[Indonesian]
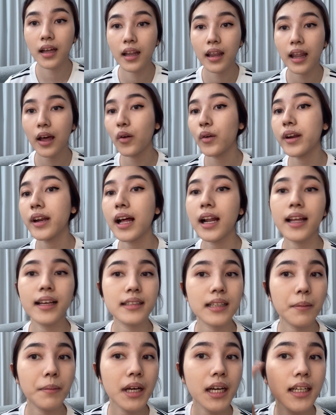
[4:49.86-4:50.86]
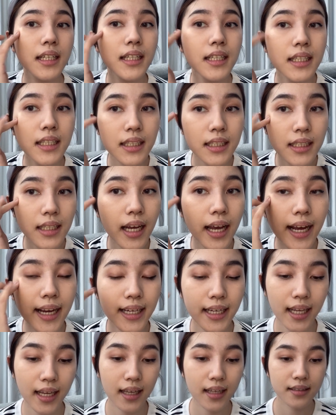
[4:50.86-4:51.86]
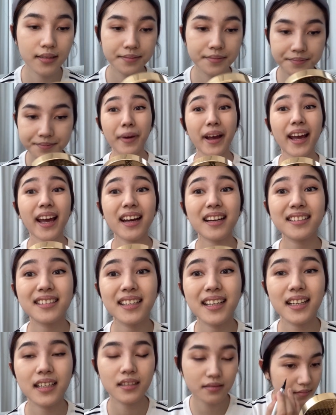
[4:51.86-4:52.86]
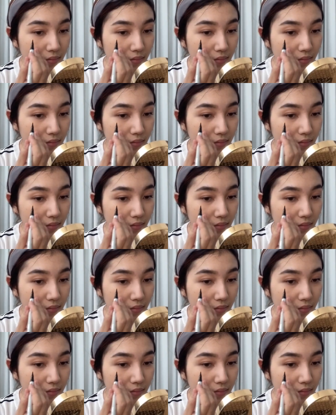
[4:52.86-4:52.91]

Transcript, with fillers: lakuin hal yang sama kayak ini PR sih